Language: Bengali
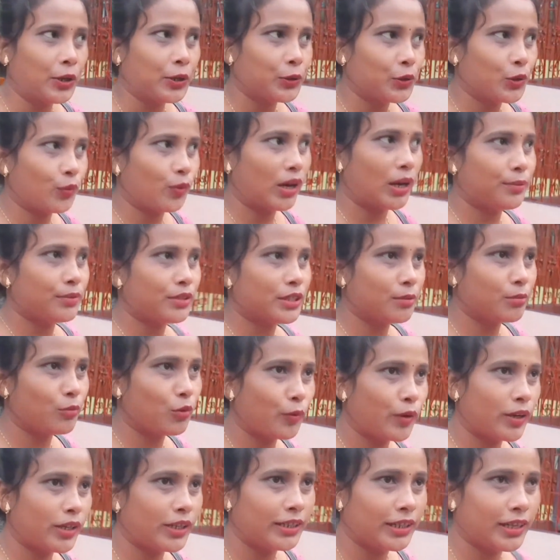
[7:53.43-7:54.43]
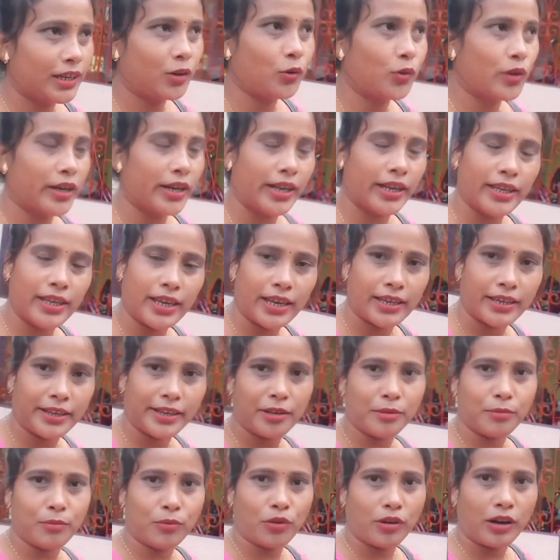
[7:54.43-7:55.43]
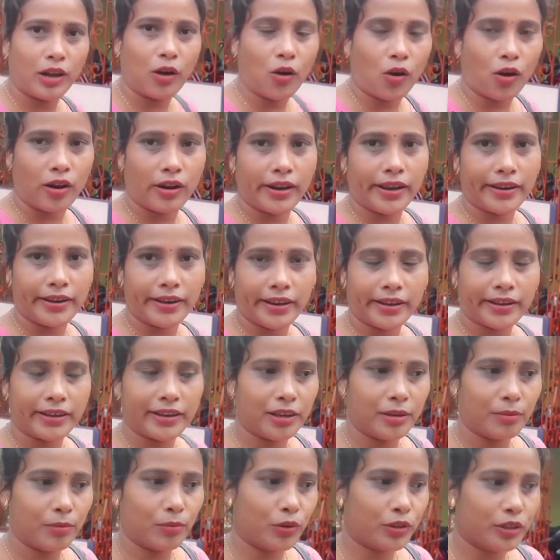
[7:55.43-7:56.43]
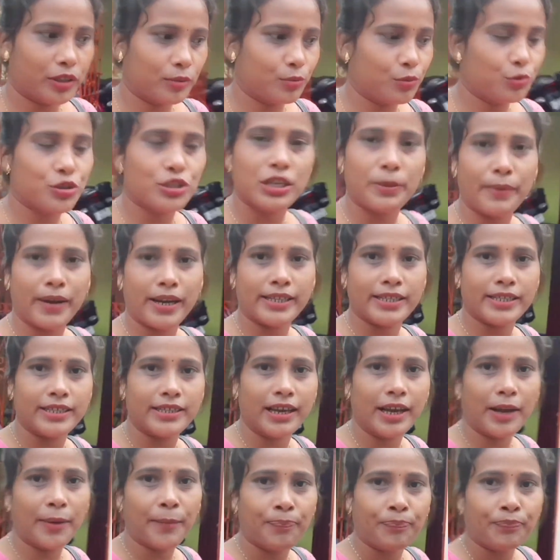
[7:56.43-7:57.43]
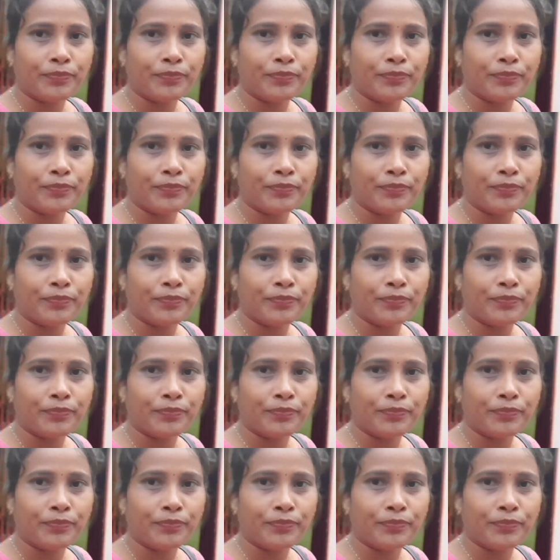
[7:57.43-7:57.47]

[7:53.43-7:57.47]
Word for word: তো ভাবছি মোবাইলটা ওখানে গিয়ে কিনবো না অনলাইনে কিনবো ঠিক বুঝতে পারছি না